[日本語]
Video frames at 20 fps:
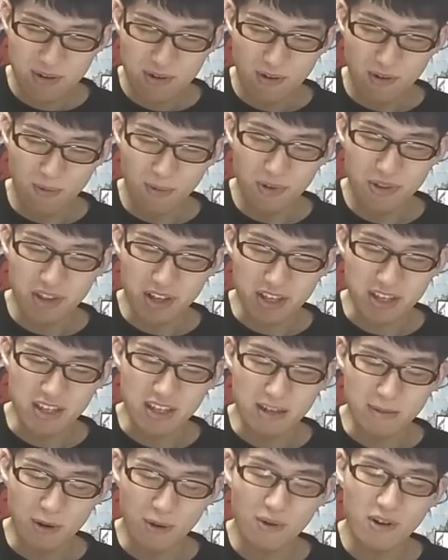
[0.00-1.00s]
思ったし、
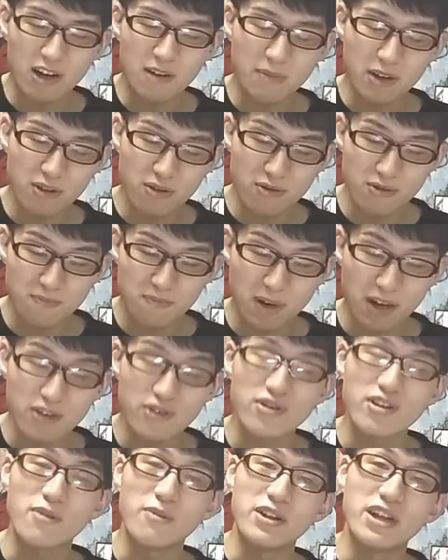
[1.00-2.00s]
まあ、ここから
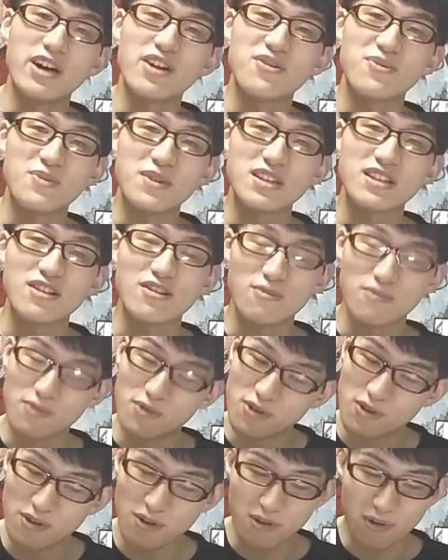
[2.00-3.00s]
バトルパートとかもねあると思いますけど
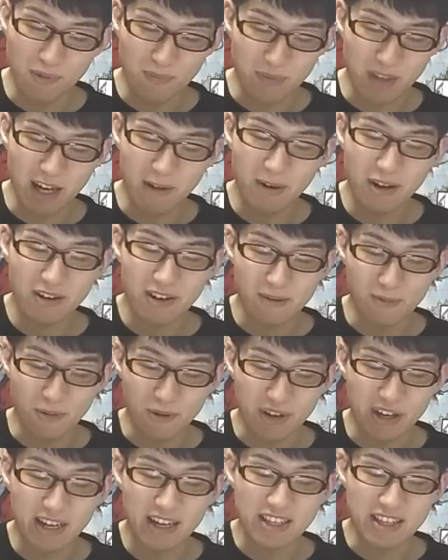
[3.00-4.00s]
もうやばいぐらい
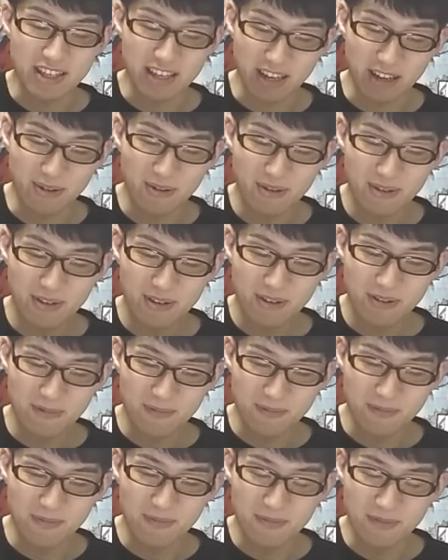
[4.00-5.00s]
盛り上がるんじゃないの
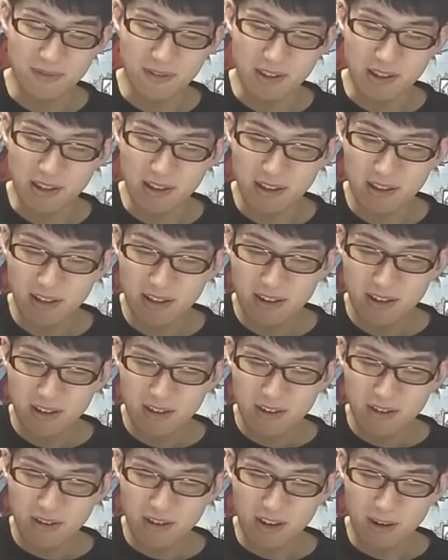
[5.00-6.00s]
うん
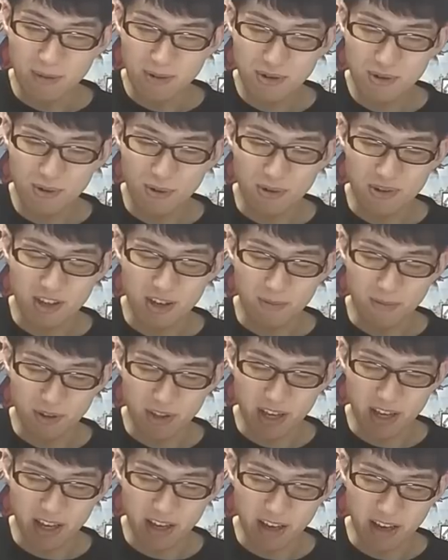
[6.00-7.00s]
いやもう翔子ちゃん
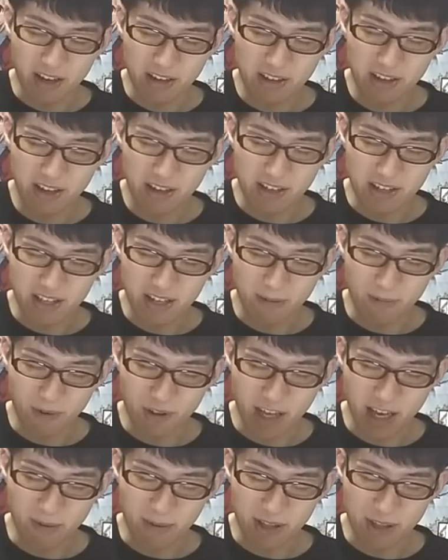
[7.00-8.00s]
もねイエさん
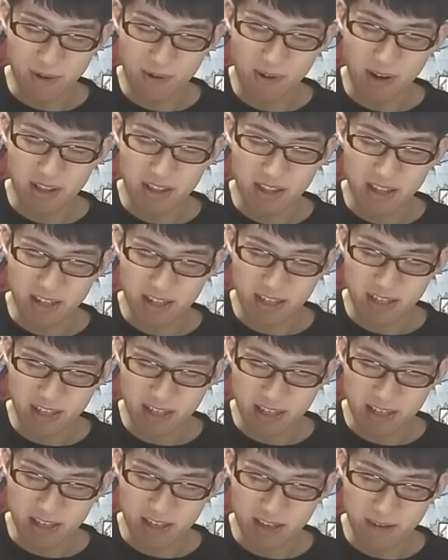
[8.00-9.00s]
もねまた良かったです
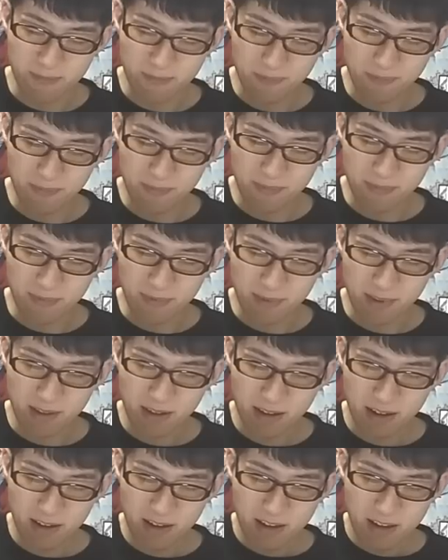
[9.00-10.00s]
しうん
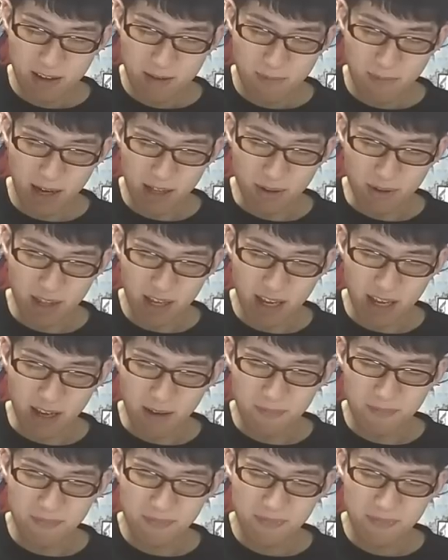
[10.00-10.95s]
まああのね